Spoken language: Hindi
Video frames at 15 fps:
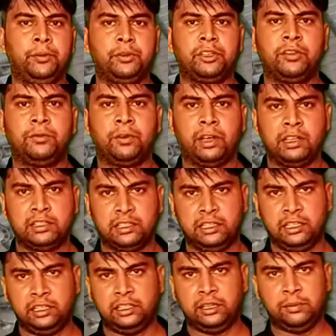पीवीसी फाल
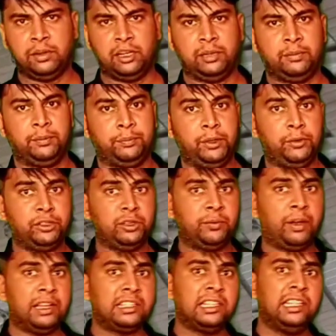सीलिंग के बारे में पीवीसी
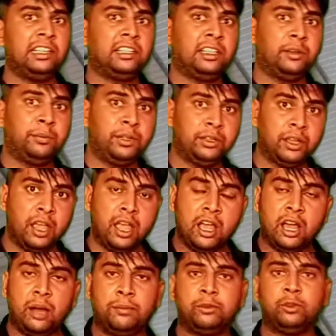फाल सीलिंग की भी
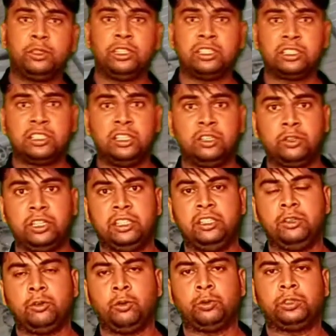हम जो किसकी
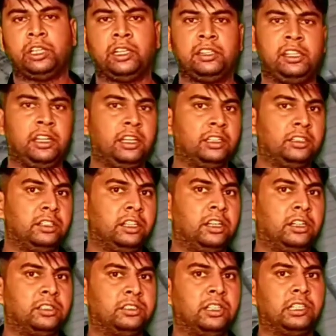कितनी कॉस्ट आती है कितना
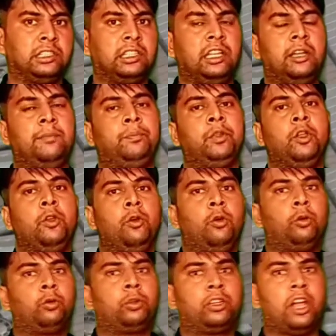खर्चा आता है
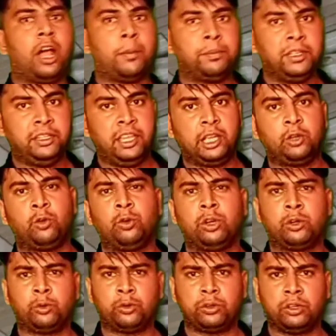और आपने देखा होगा
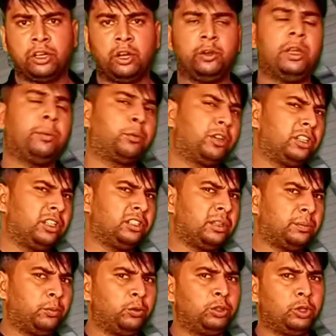कोई आप कहीं
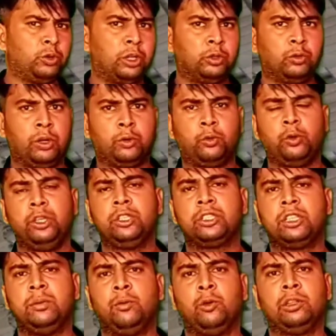से पूछा होगा तो कोई
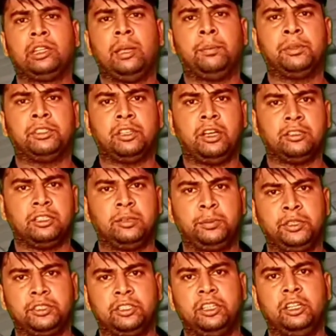इसकी बोलता है पचास
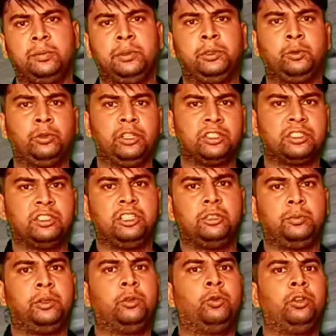रुपये स्क्वेयर फीट कोई अस्सी
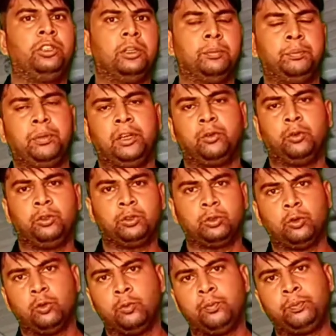रुपये कोई नब्बे कोई
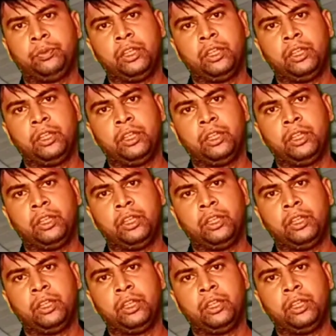सौ